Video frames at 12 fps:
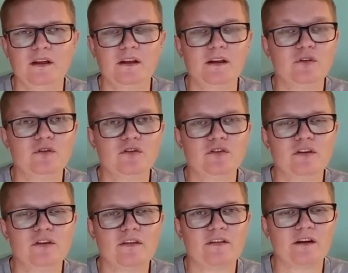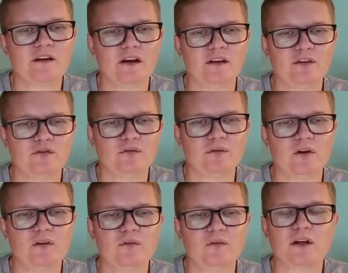que nos disse lá em
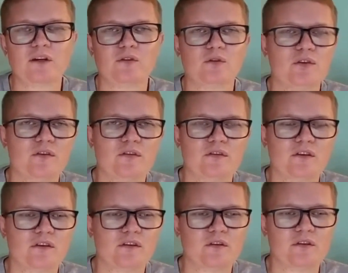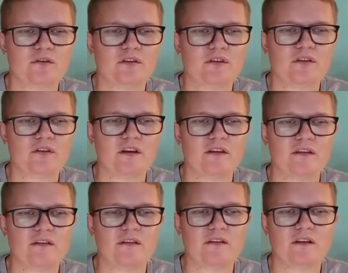João 14, versículo
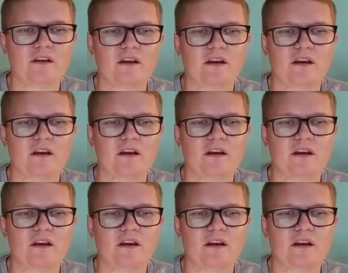26,